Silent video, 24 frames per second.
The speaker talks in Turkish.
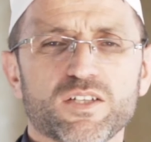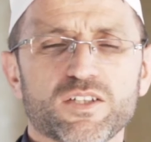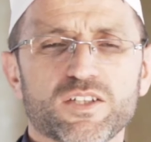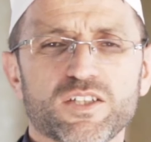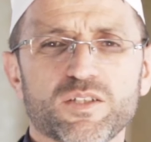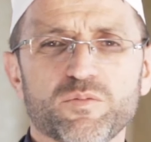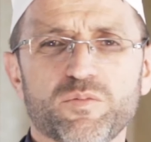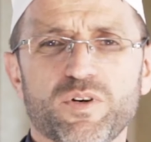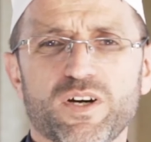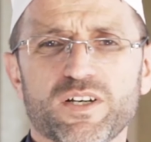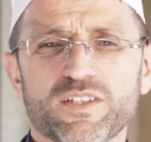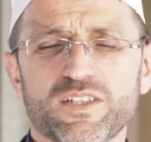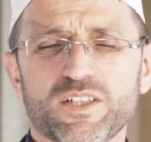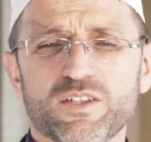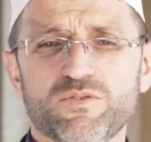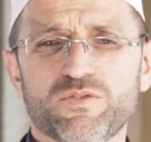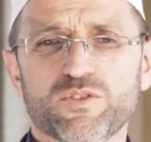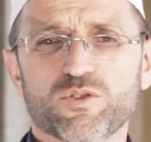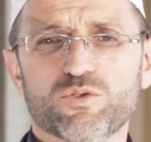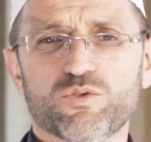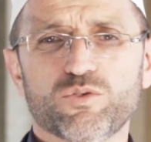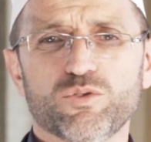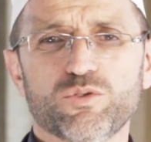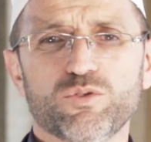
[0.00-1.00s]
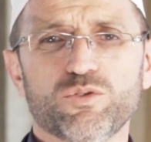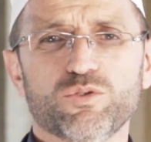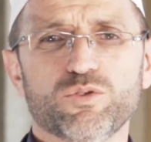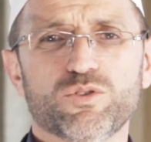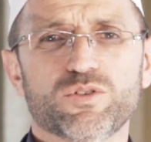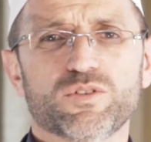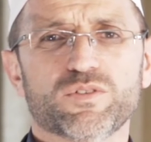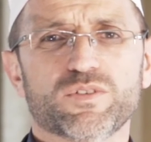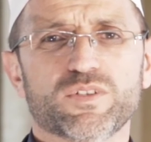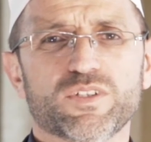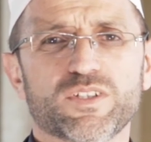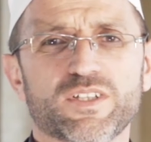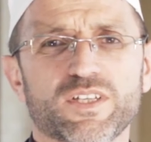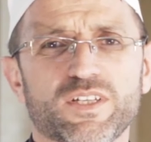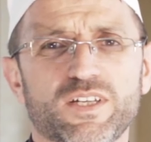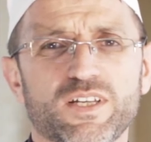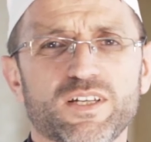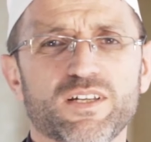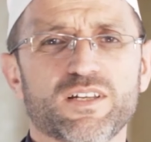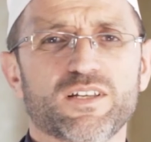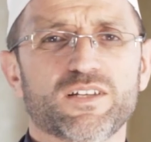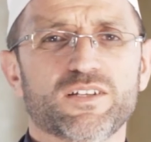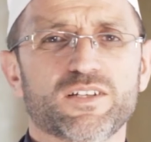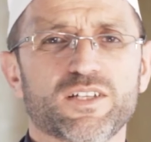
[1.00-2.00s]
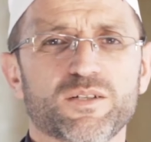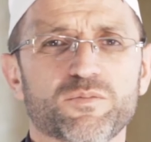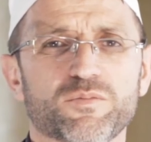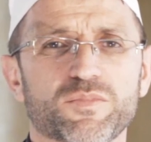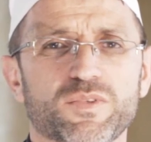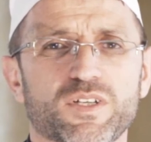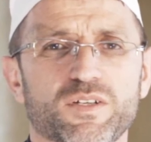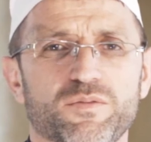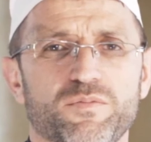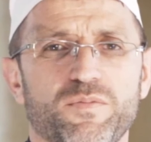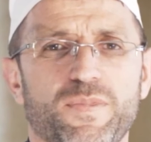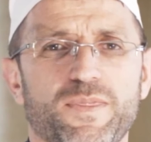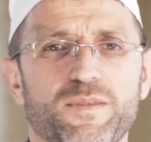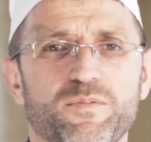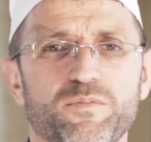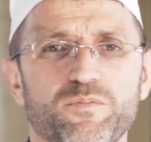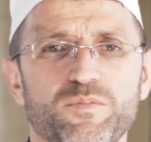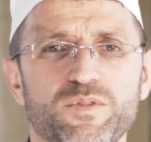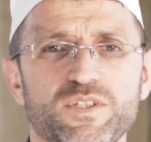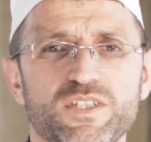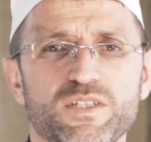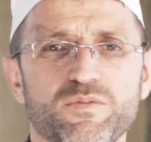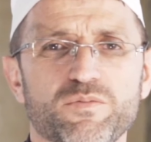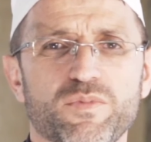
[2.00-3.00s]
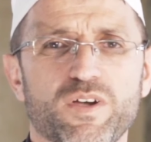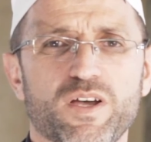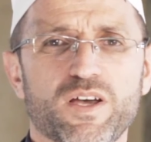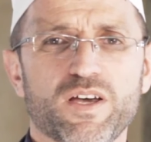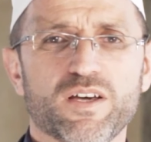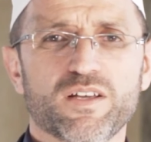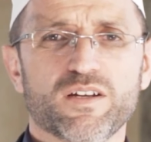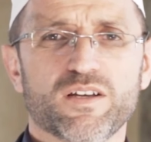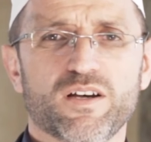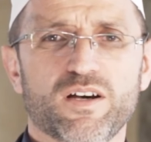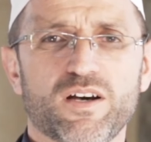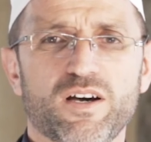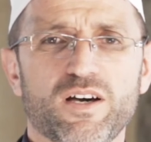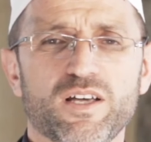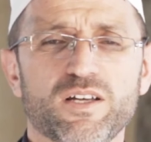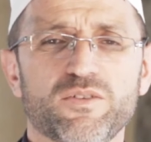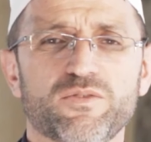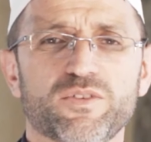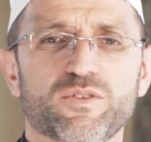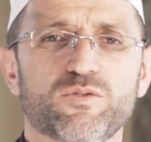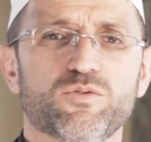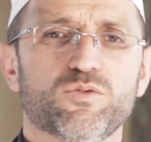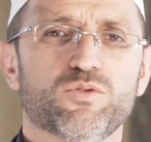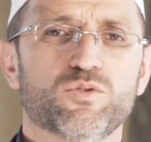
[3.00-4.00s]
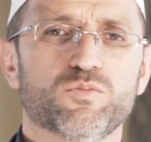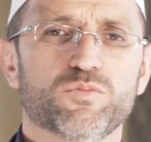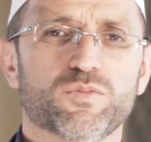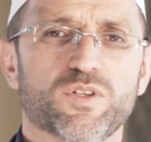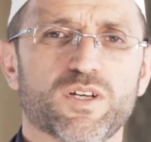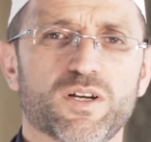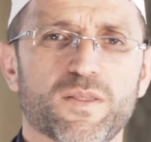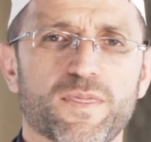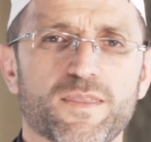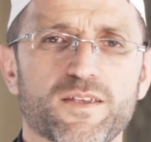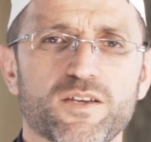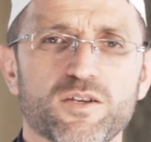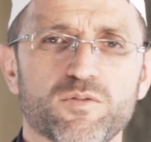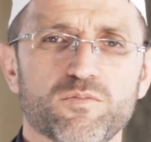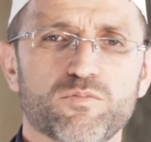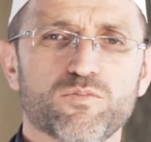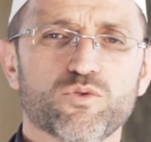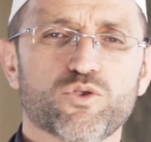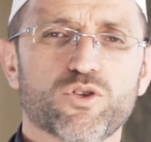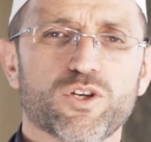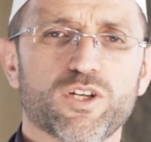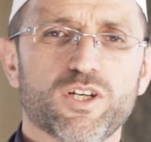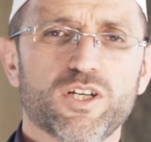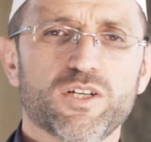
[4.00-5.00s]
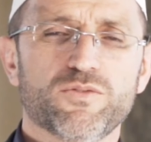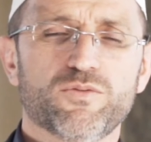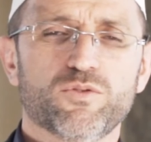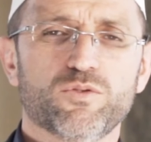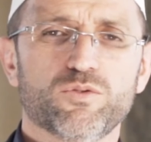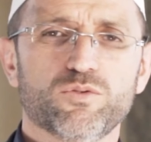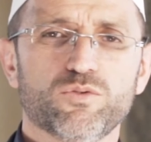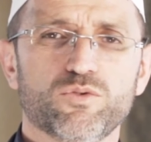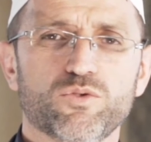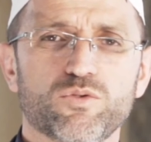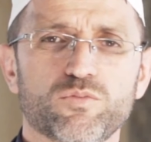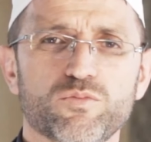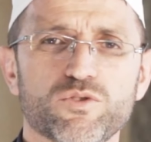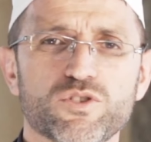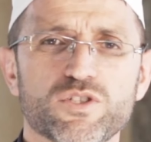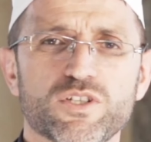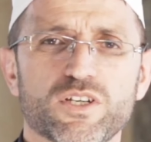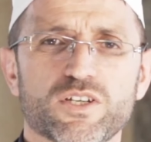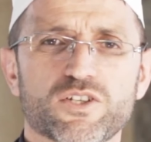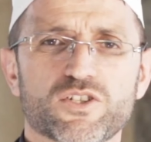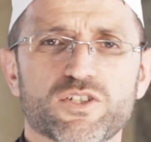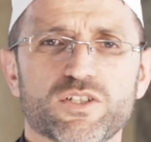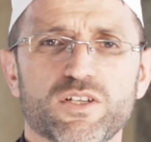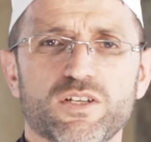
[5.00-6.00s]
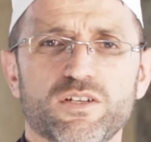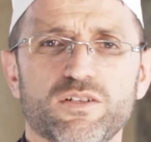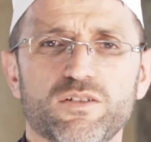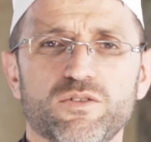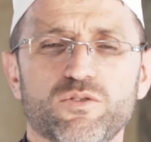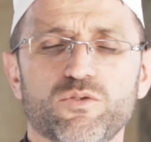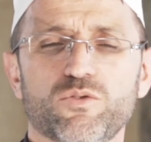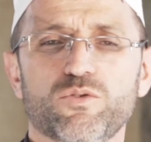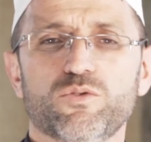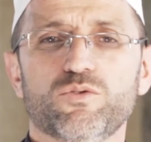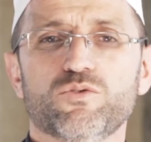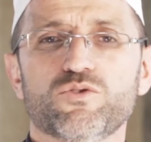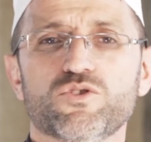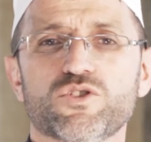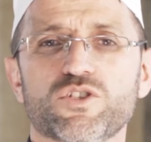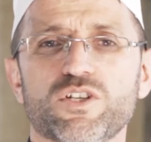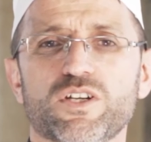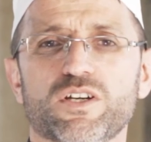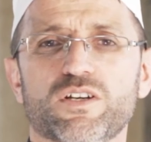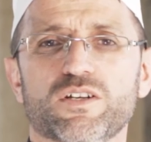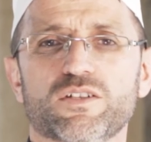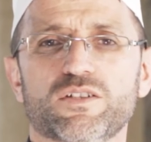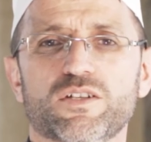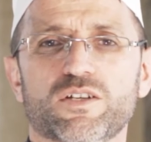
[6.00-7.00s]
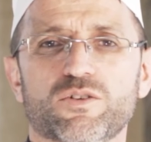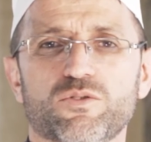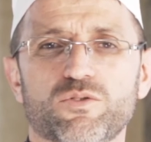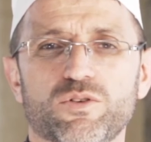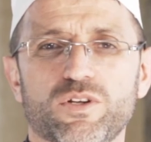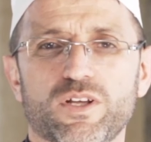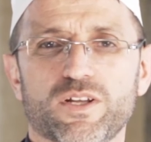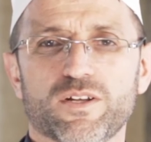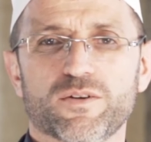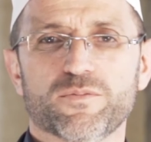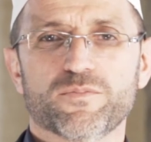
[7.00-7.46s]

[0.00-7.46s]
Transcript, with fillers: İbadet ve kulluk genel anlamda bizim her hal ve durumda mükellef olduğumuz yaştan ölünceye kadar olan